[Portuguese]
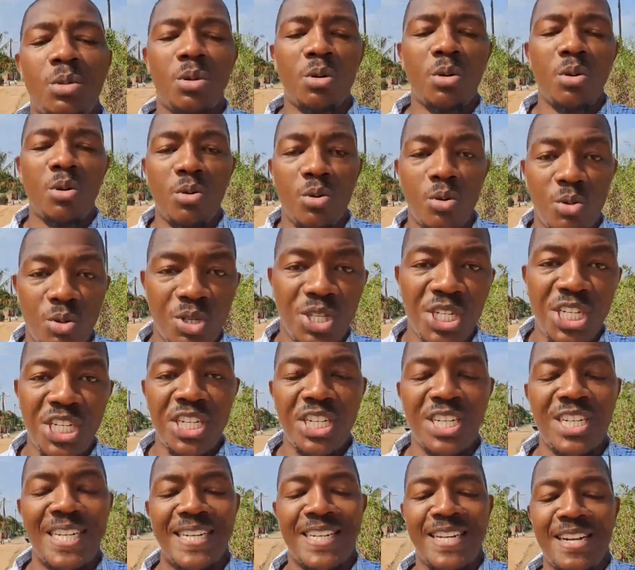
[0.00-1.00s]

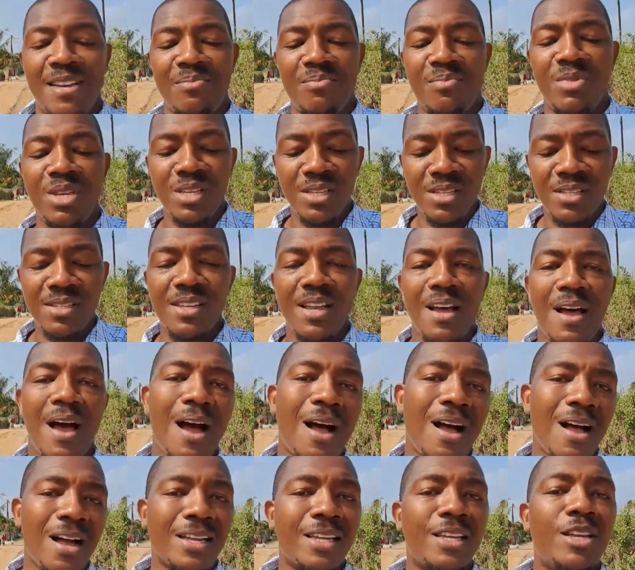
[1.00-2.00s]
hoje na missa,
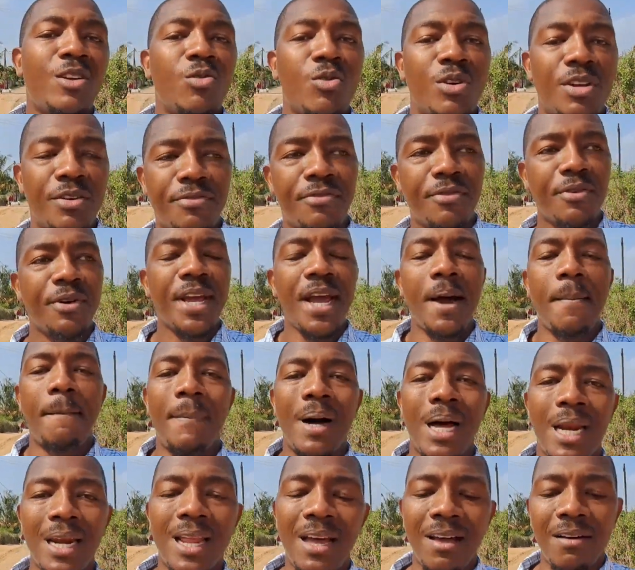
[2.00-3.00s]
aquilo que foi a
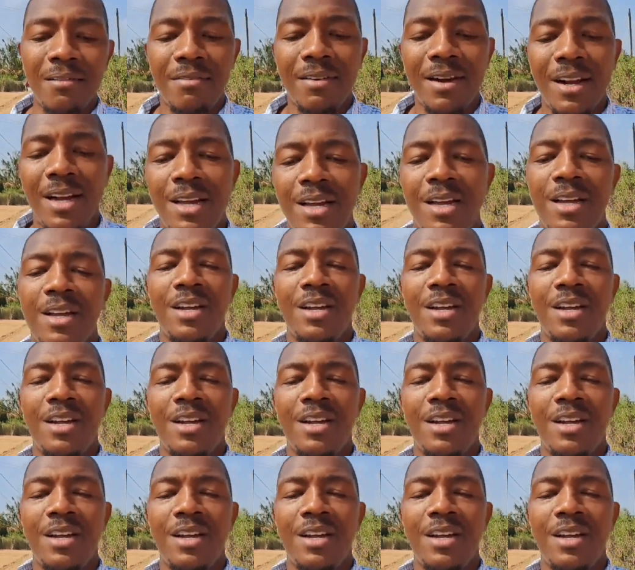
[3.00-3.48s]
palavra